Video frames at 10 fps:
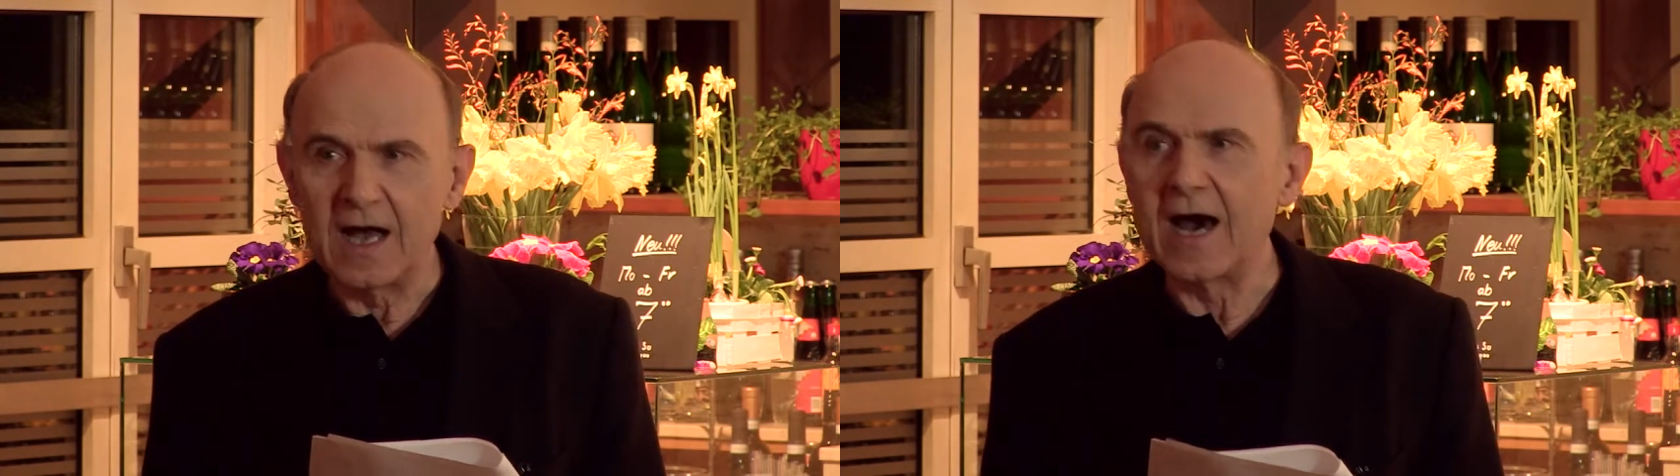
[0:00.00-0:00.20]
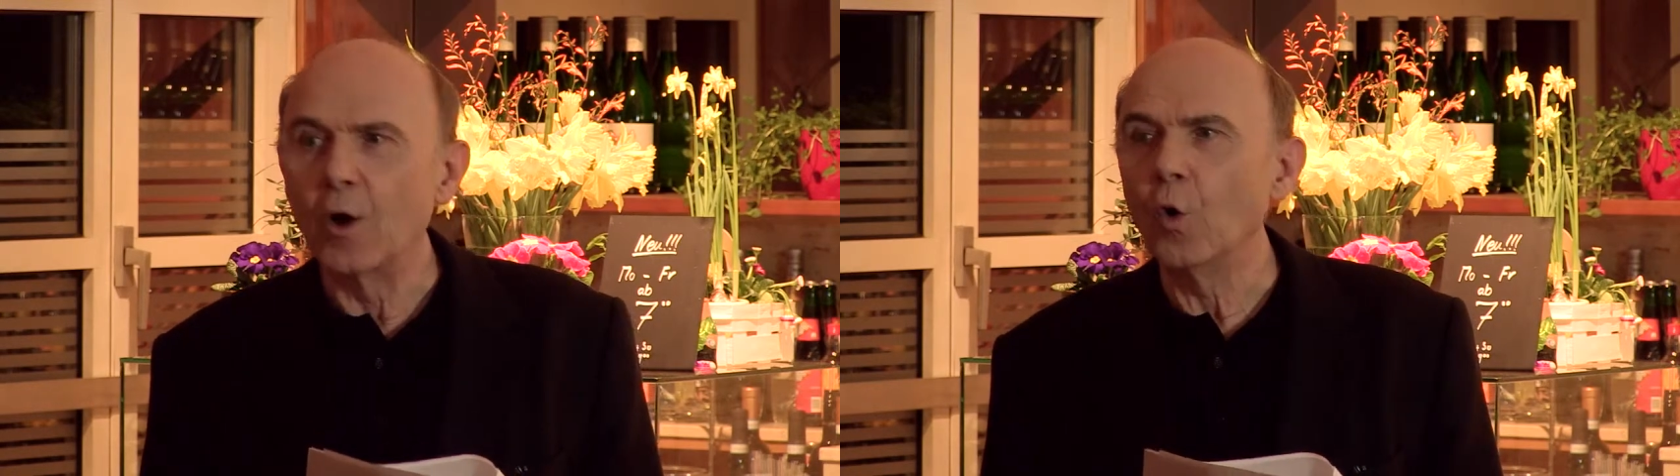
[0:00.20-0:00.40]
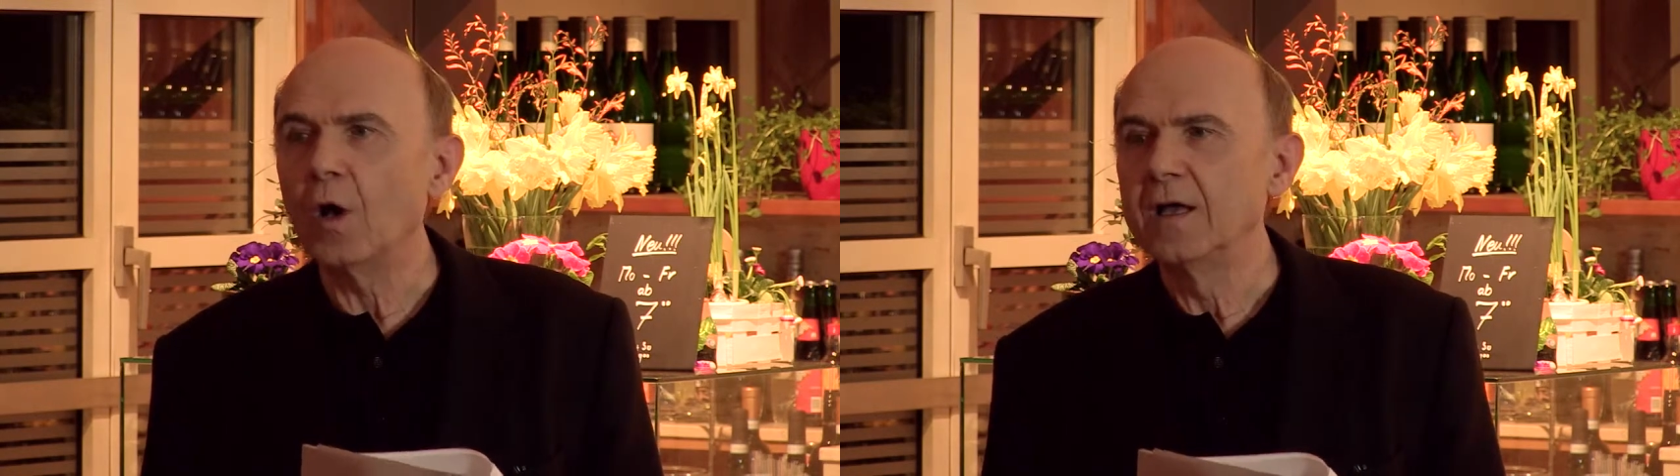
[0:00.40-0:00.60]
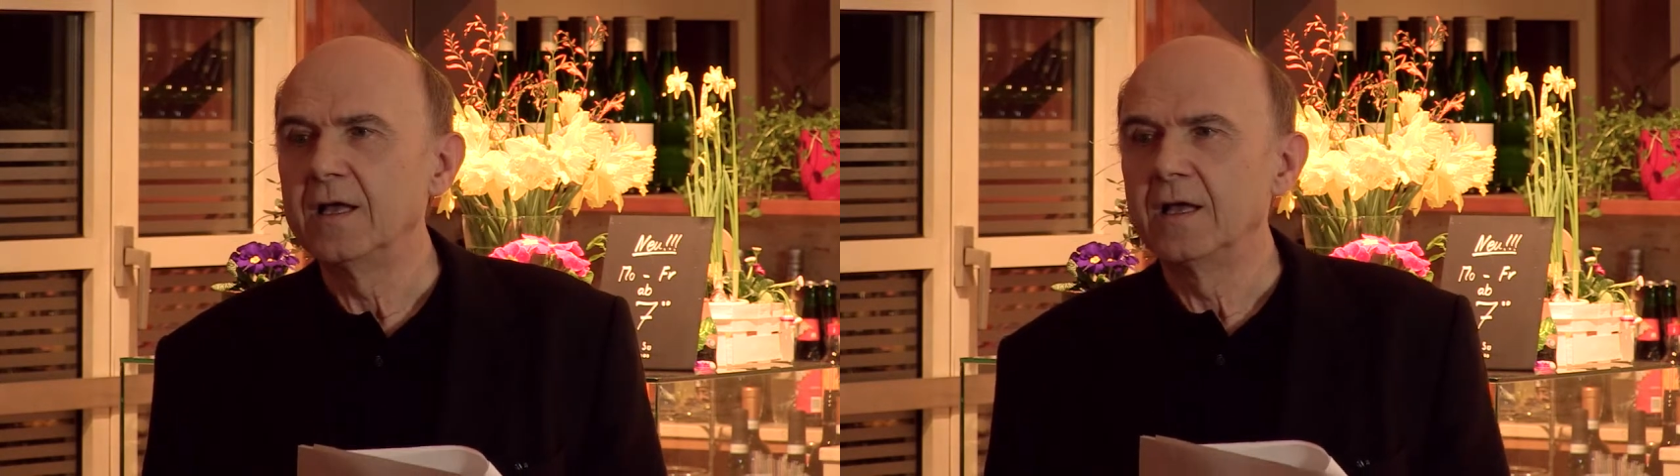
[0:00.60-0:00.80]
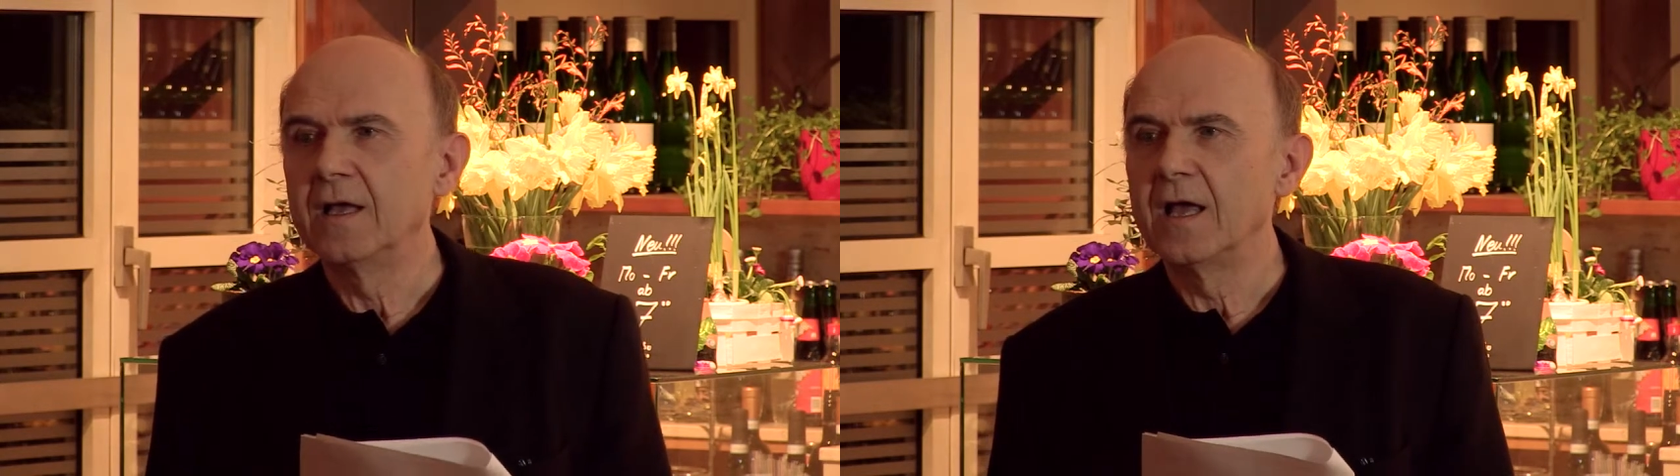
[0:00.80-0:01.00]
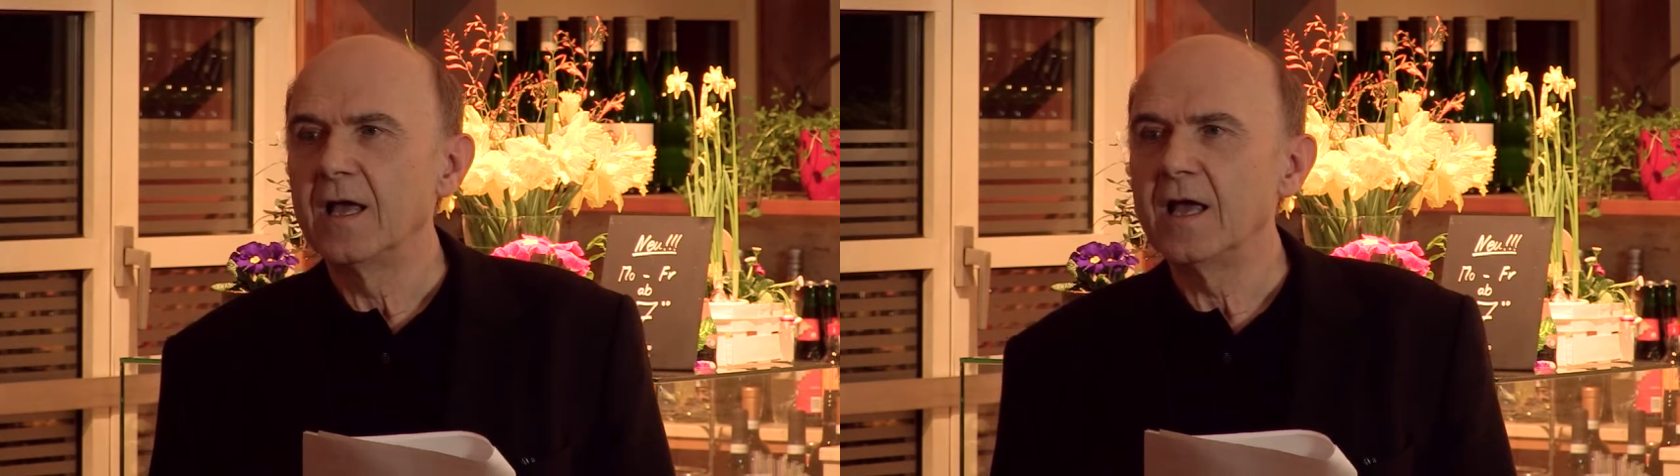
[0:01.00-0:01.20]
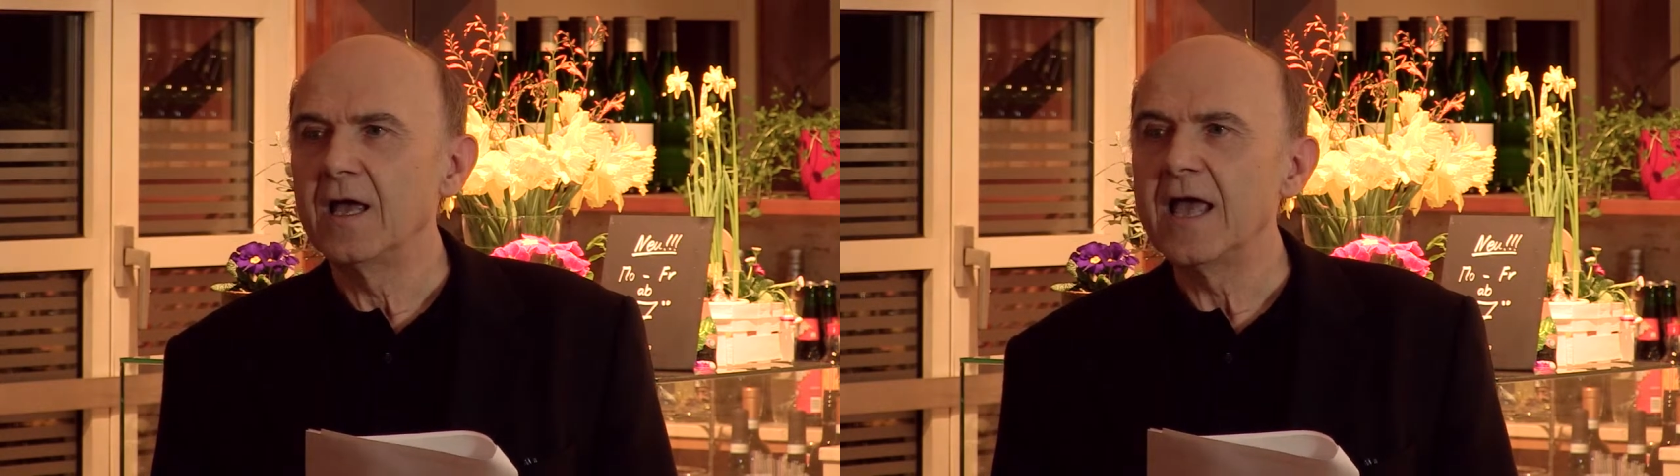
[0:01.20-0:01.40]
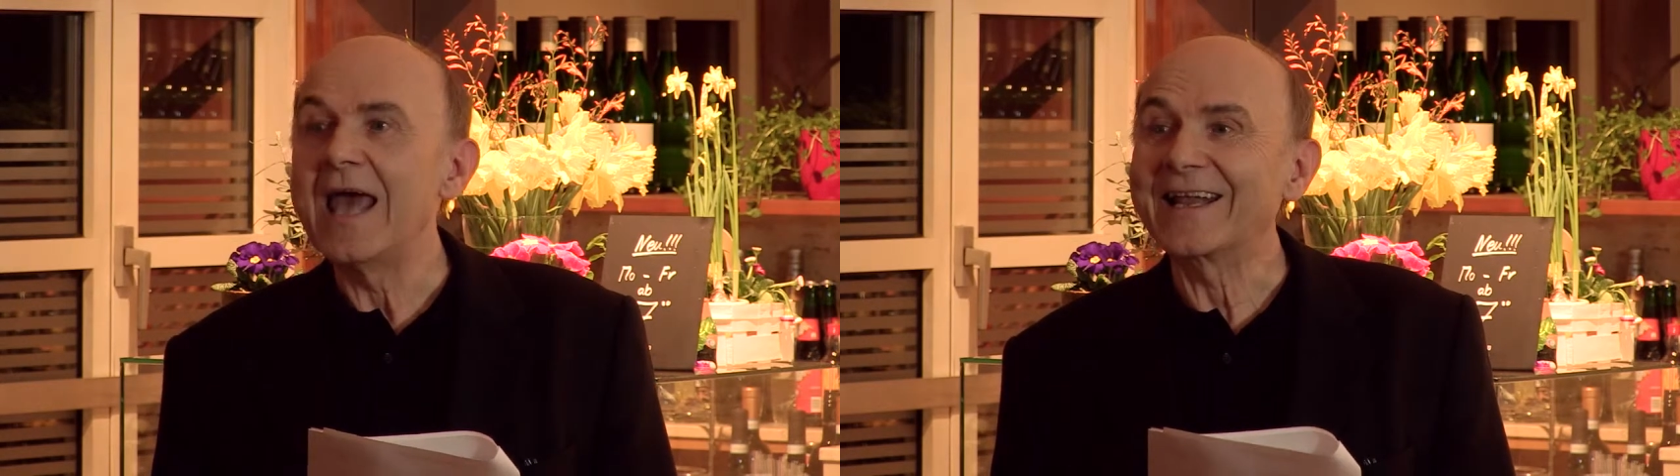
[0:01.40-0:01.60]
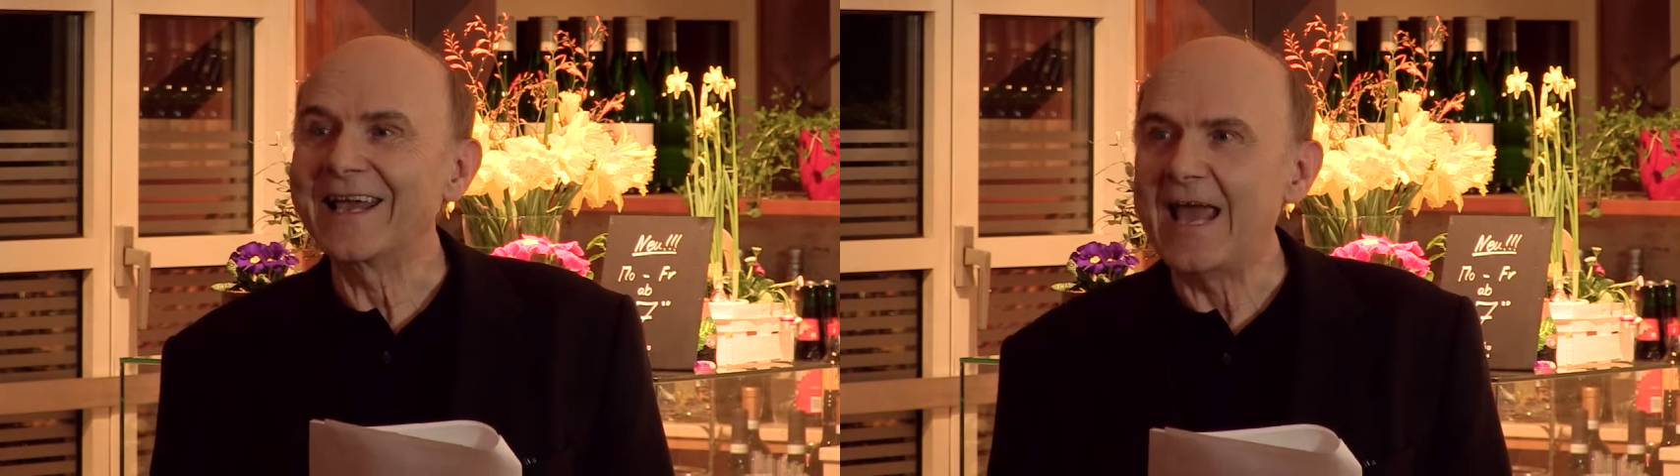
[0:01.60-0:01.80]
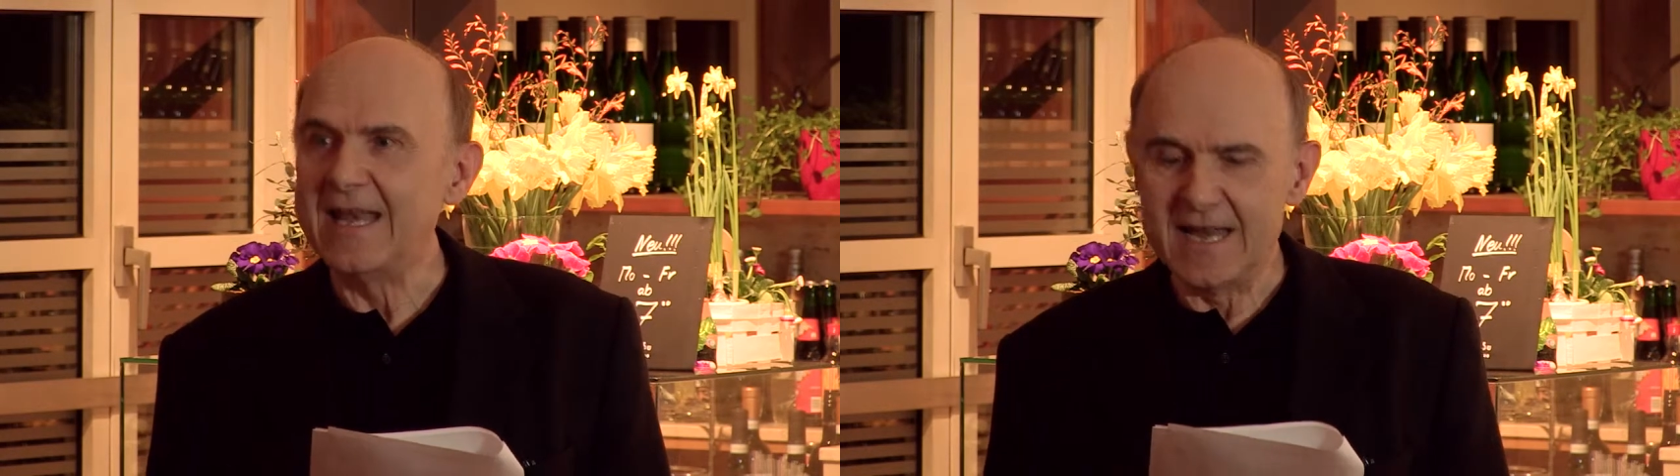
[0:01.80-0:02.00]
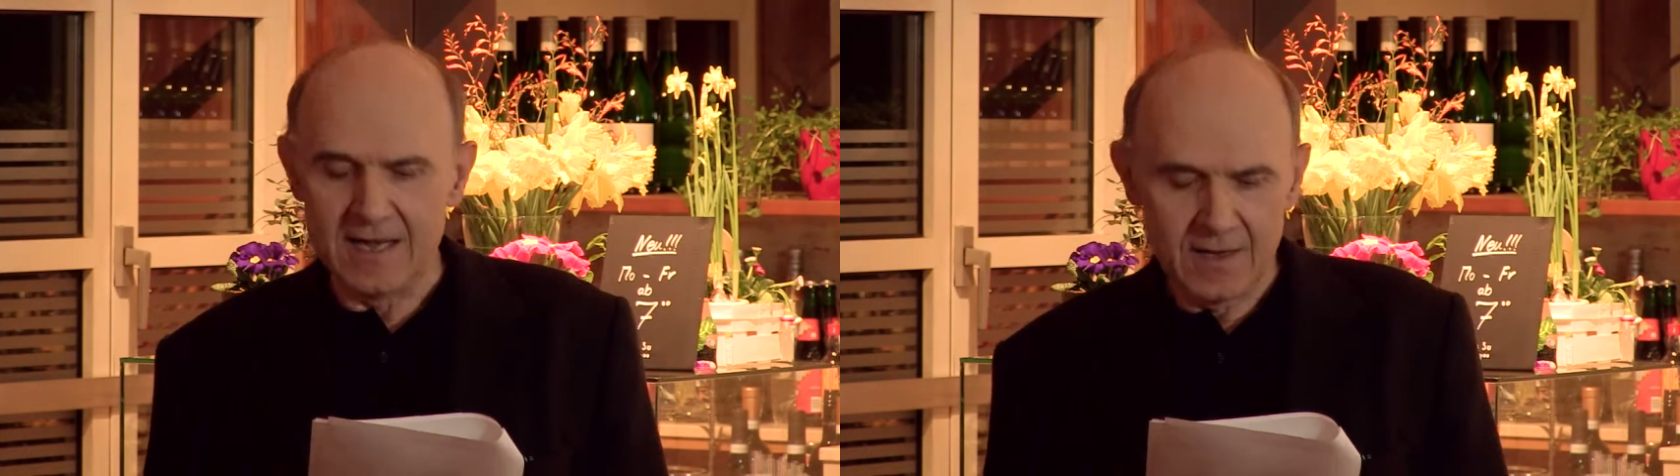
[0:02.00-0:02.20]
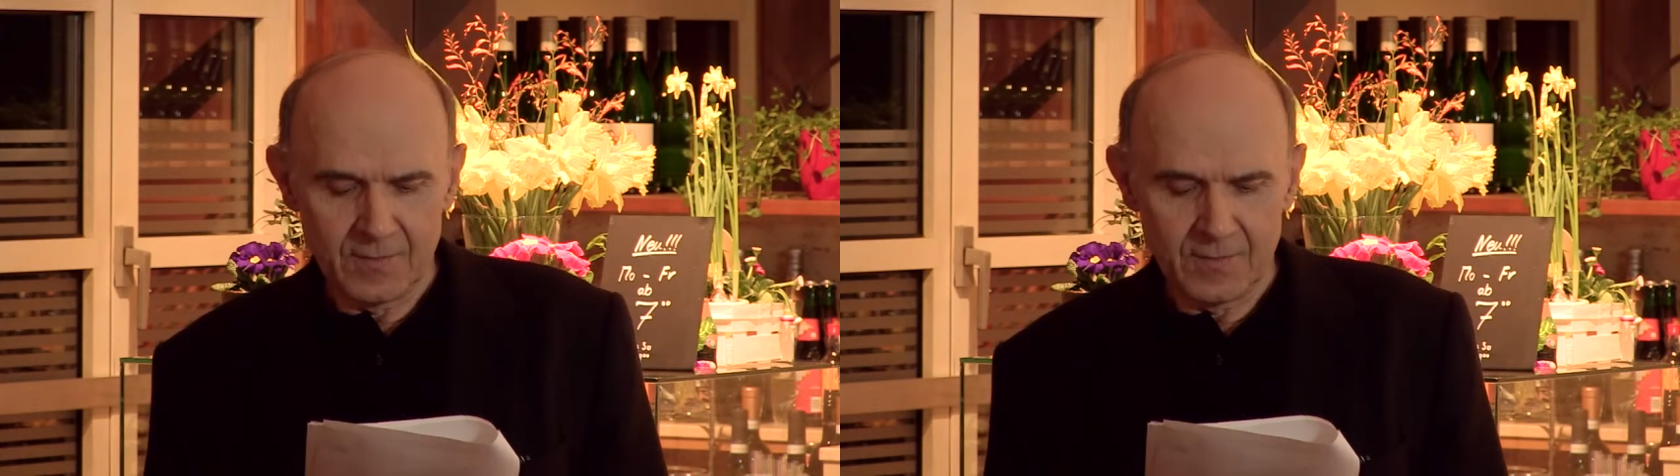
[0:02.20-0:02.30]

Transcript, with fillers: auch erkennen